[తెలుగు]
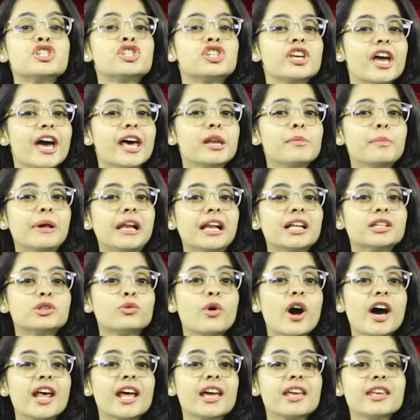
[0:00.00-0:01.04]
షర్మిల
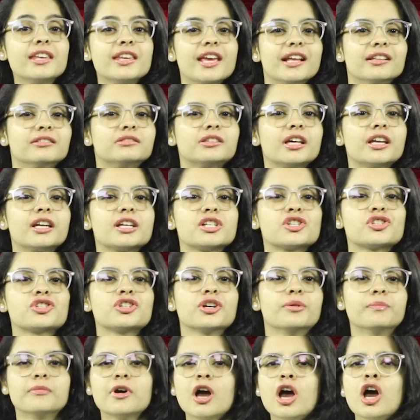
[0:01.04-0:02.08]
ద్వారా ఎంత
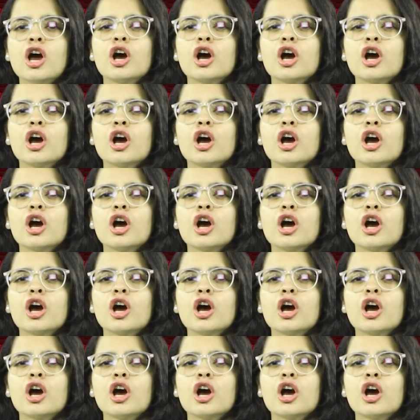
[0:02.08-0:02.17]
నష్టం